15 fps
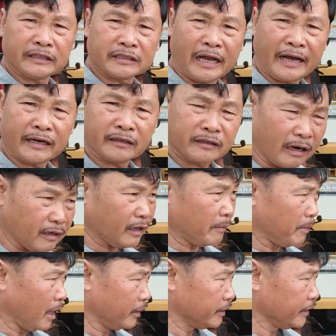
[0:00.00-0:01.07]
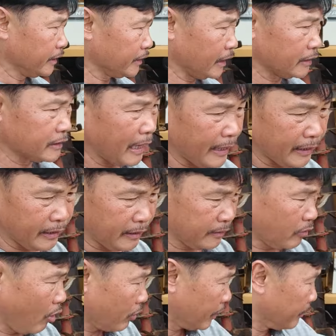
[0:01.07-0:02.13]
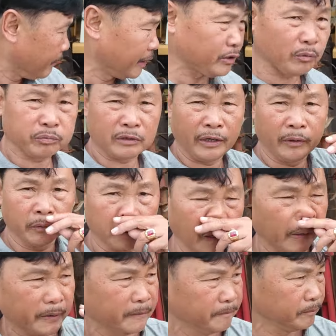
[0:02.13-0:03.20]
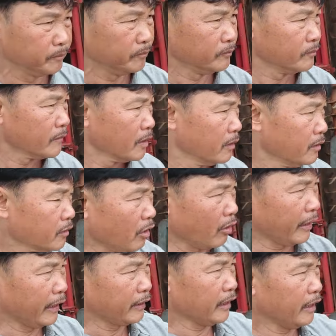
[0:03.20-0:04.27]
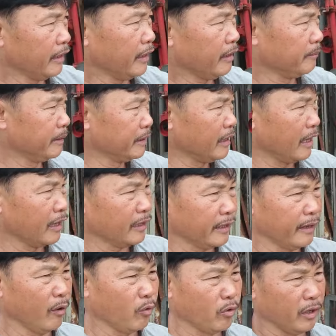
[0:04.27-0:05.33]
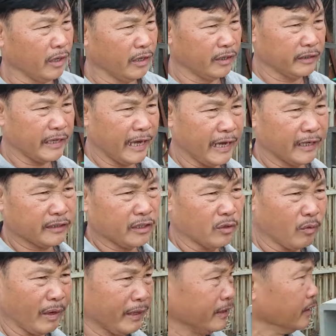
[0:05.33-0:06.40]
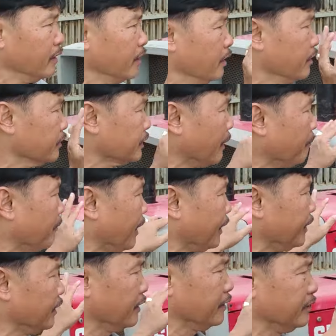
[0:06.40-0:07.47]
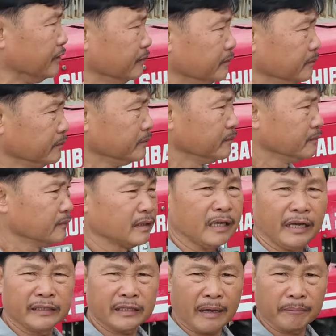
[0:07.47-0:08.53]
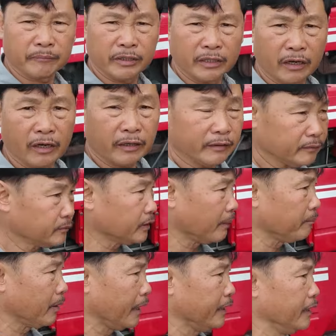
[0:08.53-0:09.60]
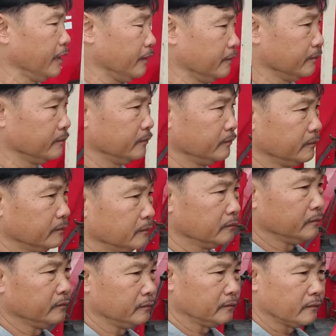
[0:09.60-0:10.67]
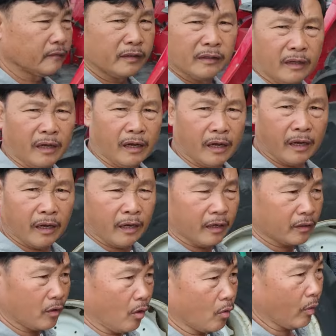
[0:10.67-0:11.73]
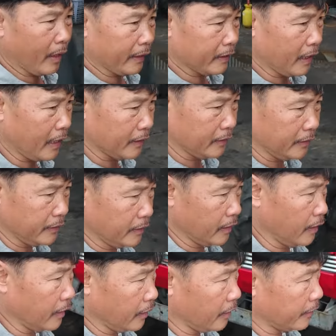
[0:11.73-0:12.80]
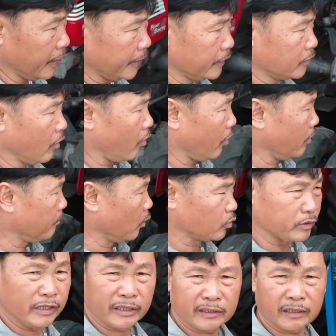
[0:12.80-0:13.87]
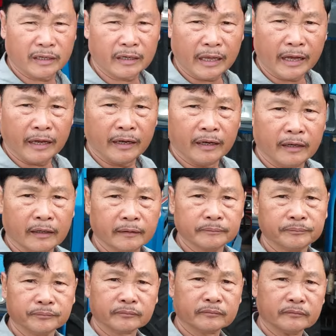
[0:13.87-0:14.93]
chạy xăng rất là mới nha chạy xăng con này mấy chục triệu thôi con này thì à, mình nhớ là đâu giá chừng khoảng trăm mấy nè hai trăm gì đó trăm mấy á à, còn ngoài ra thì ở đây có một chiếc là